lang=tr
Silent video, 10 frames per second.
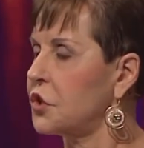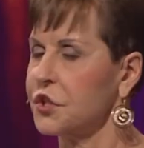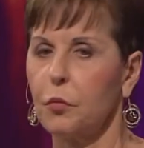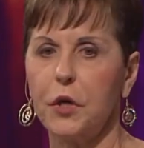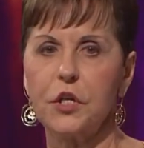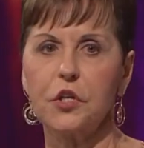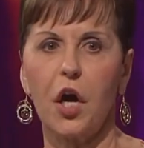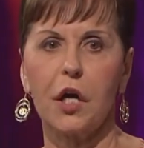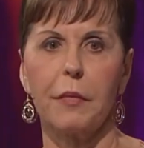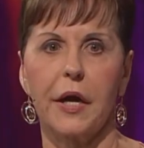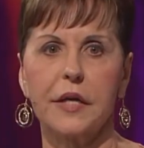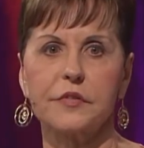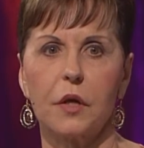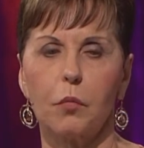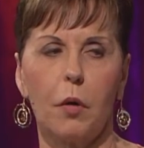Ona domateslerim
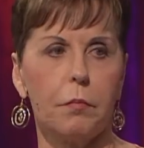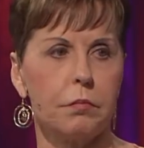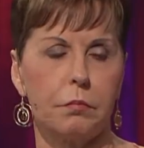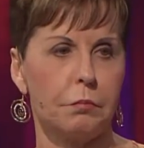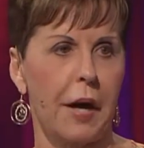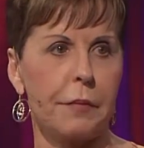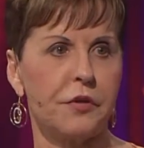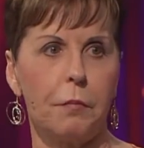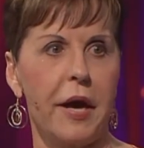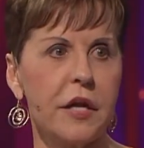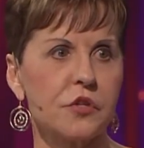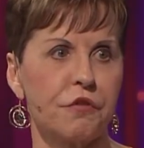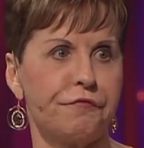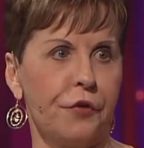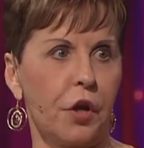mahvolmuş dedim.
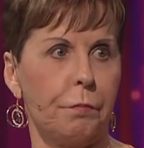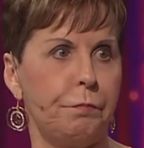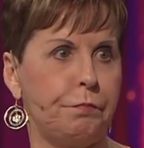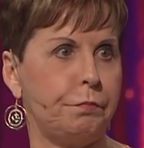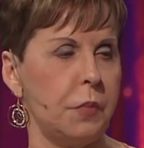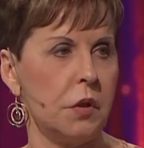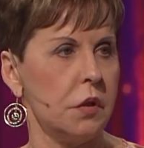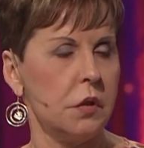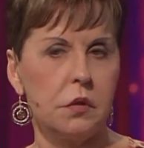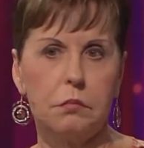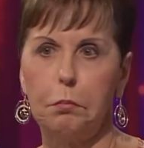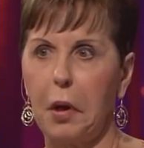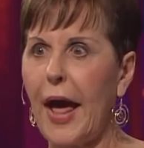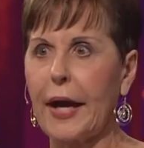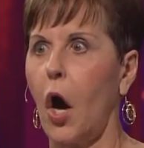Domateslerim siyah siyah
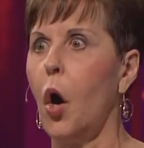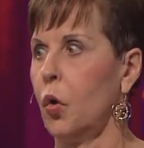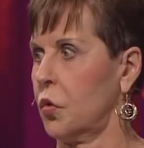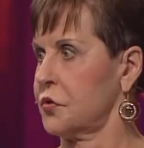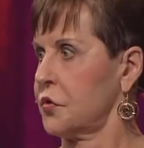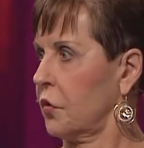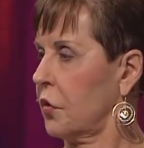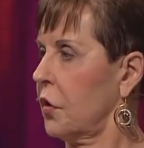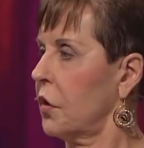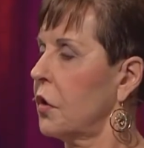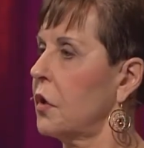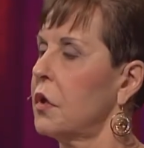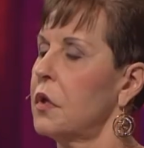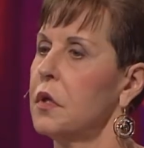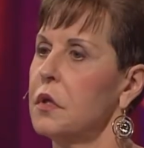deliklerle dolu.
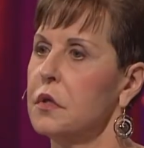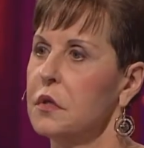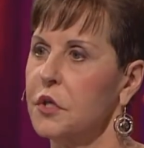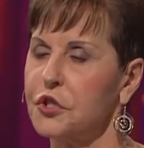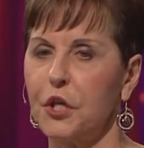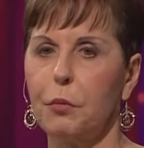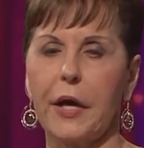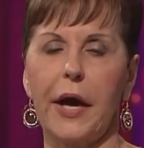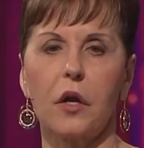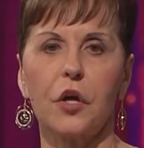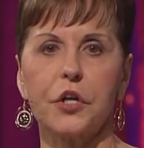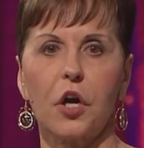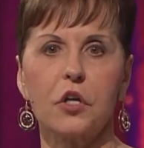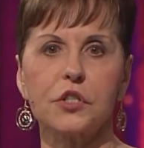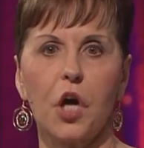O da kendi
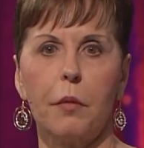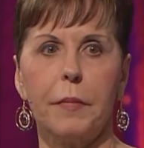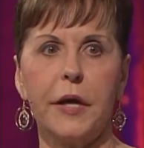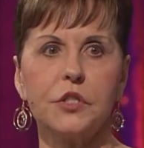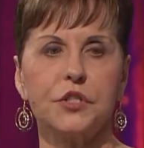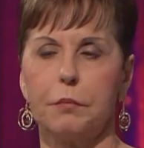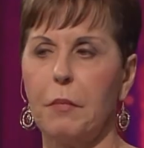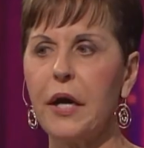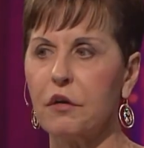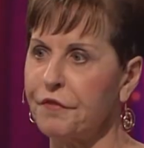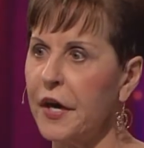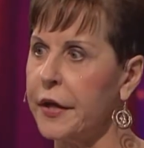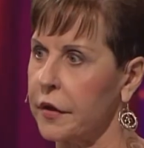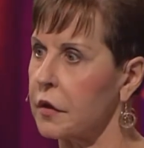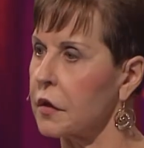domateslerine bakmış ve
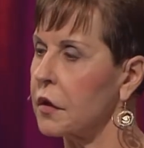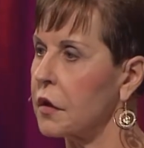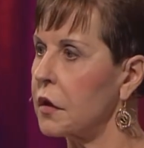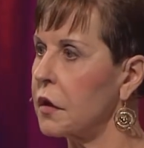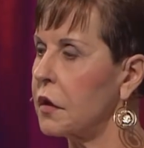sonra beni aradı.